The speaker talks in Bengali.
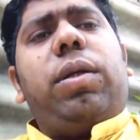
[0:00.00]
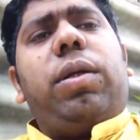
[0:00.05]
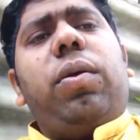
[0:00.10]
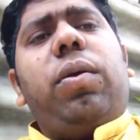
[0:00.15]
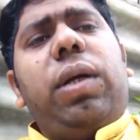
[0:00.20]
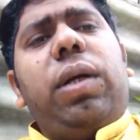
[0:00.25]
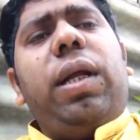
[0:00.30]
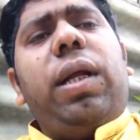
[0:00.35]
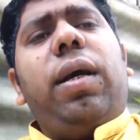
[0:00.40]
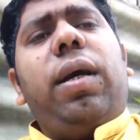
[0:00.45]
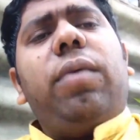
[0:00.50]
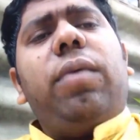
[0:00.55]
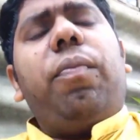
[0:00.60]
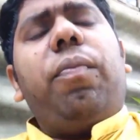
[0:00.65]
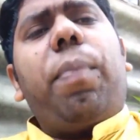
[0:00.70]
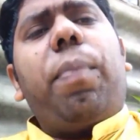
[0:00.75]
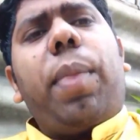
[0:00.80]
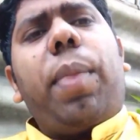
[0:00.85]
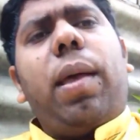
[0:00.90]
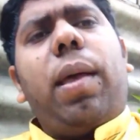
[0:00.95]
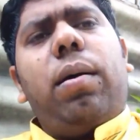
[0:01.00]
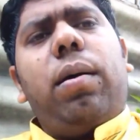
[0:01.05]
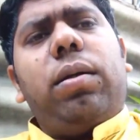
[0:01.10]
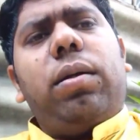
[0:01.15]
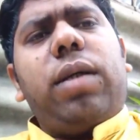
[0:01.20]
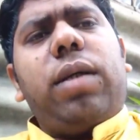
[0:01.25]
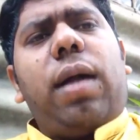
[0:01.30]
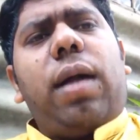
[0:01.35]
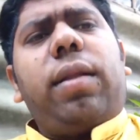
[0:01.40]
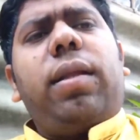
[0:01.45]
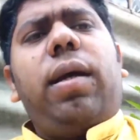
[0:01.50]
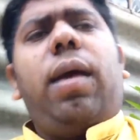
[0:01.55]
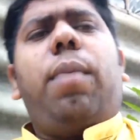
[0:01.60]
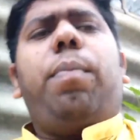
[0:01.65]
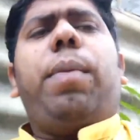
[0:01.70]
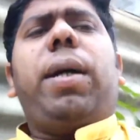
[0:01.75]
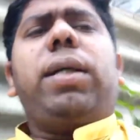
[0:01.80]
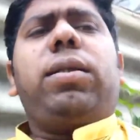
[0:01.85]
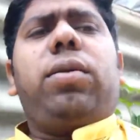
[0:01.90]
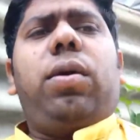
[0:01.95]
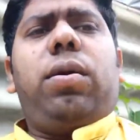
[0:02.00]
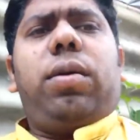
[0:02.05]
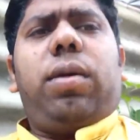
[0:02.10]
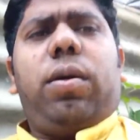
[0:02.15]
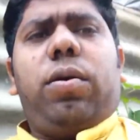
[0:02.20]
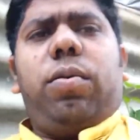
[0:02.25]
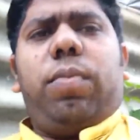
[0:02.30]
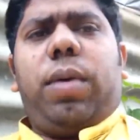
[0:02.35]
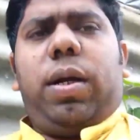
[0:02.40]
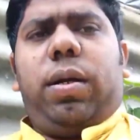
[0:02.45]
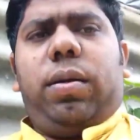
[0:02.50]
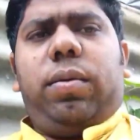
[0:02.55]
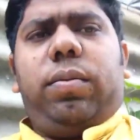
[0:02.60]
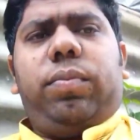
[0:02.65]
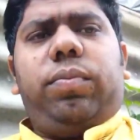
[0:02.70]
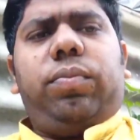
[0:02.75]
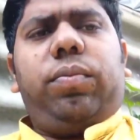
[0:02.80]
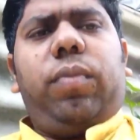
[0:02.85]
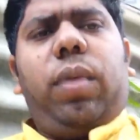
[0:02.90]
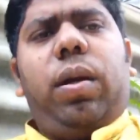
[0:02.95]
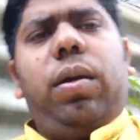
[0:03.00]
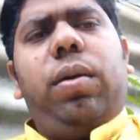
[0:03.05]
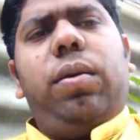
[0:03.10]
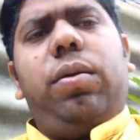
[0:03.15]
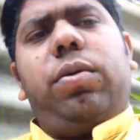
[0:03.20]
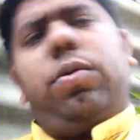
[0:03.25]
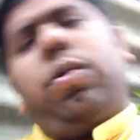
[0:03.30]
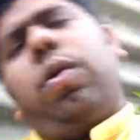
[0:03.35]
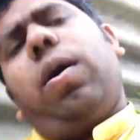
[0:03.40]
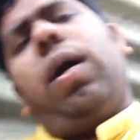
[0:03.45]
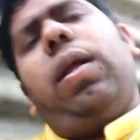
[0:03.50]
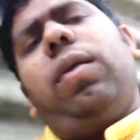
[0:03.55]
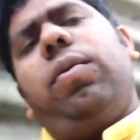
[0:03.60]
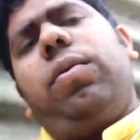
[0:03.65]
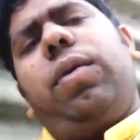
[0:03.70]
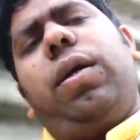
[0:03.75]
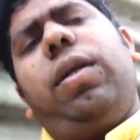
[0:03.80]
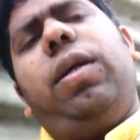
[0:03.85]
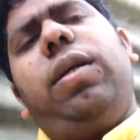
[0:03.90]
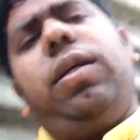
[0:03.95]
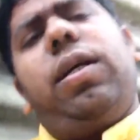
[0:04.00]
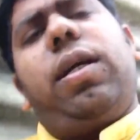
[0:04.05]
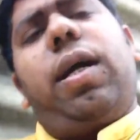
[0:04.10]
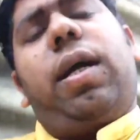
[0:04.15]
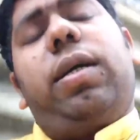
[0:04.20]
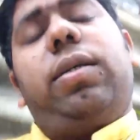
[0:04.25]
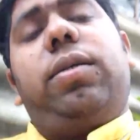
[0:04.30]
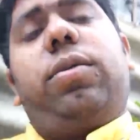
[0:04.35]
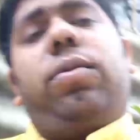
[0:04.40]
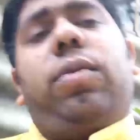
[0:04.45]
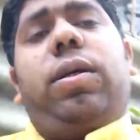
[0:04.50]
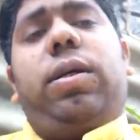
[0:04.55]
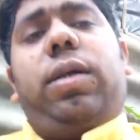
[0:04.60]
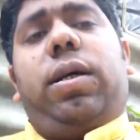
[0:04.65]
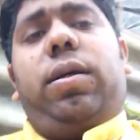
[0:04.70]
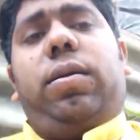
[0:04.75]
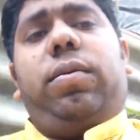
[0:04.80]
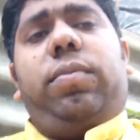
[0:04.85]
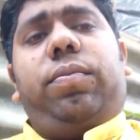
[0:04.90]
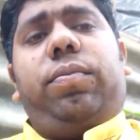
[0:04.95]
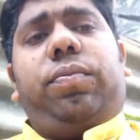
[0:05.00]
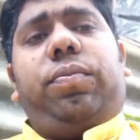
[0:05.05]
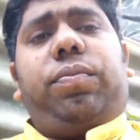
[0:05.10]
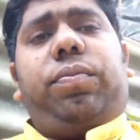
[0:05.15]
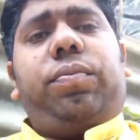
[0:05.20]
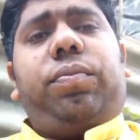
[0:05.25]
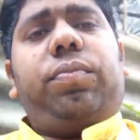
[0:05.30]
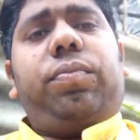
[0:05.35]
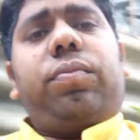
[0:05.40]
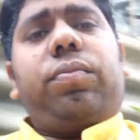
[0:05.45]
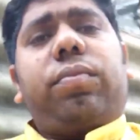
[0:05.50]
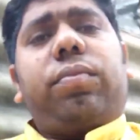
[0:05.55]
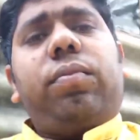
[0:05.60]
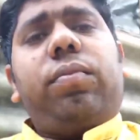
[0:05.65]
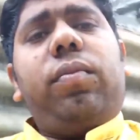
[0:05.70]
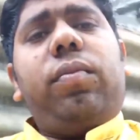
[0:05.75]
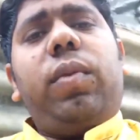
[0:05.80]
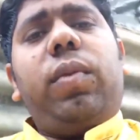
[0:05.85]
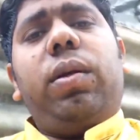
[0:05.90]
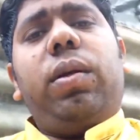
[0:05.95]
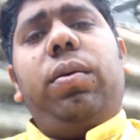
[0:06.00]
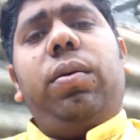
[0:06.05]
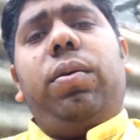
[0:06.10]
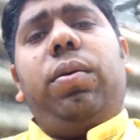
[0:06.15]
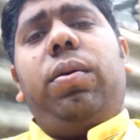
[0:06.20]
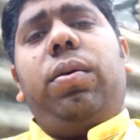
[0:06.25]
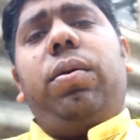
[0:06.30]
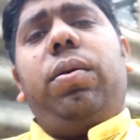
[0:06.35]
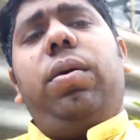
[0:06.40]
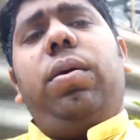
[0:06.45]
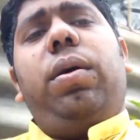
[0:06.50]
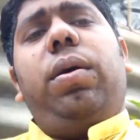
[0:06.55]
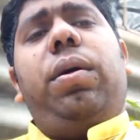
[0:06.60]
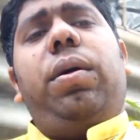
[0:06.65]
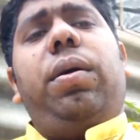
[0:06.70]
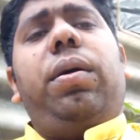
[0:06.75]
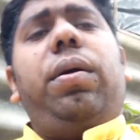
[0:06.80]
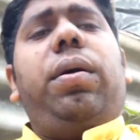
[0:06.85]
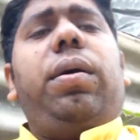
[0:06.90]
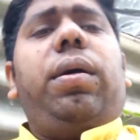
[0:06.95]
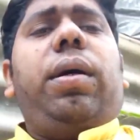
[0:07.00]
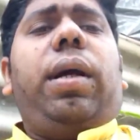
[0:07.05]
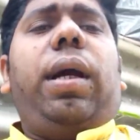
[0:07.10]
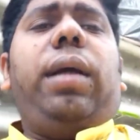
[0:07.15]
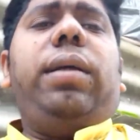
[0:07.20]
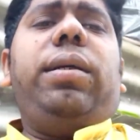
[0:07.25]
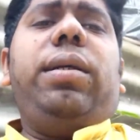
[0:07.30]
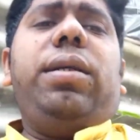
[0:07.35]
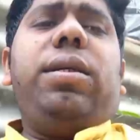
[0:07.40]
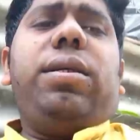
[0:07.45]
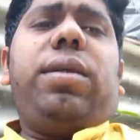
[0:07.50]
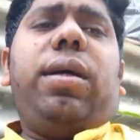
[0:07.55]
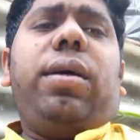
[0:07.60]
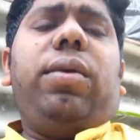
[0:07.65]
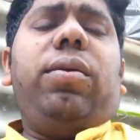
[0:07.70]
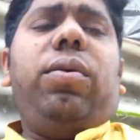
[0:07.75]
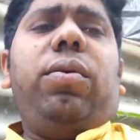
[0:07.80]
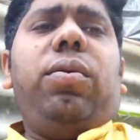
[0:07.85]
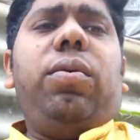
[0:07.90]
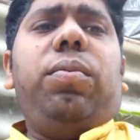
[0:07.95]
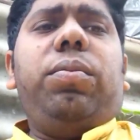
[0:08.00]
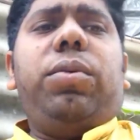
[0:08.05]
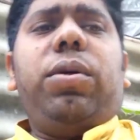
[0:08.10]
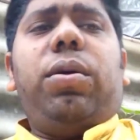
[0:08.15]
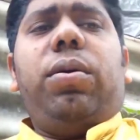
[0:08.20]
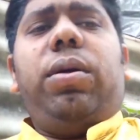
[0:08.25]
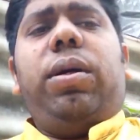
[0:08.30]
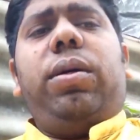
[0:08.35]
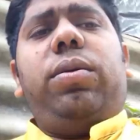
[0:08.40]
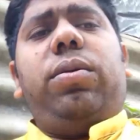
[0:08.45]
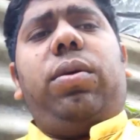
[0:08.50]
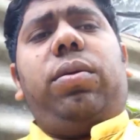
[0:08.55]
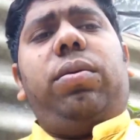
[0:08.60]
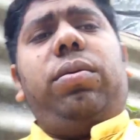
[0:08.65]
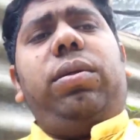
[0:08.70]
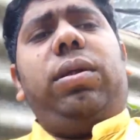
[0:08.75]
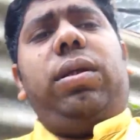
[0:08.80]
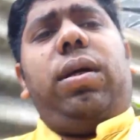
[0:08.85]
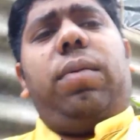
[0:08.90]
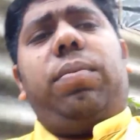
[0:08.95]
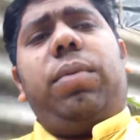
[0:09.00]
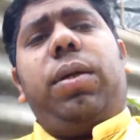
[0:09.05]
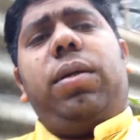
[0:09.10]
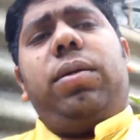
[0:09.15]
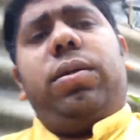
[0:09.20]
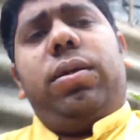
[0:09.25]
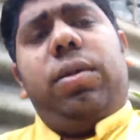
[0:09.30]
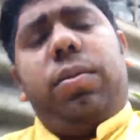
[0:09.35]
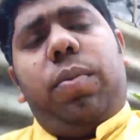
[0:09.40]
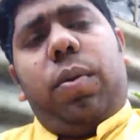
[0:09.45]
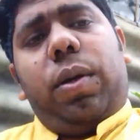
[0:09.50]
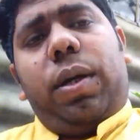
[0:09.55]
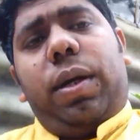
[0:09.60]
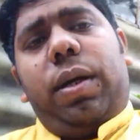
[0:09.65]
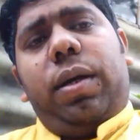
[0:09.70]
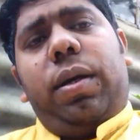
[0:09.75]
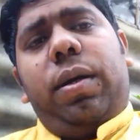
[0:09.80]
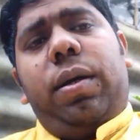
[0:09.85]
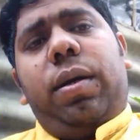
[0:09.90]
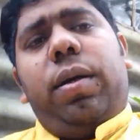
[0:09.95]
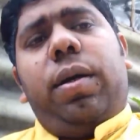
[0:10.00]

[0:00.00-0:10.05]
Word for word: মাত্র দিনে চার থেকে পাঁচ ঘন্টা ঘুমান সকালে উঠে নিজের কাজে চলে যান তো এই জিনিসটা কিন্তু খুব জরুরি যতদিন আপনার জীবনে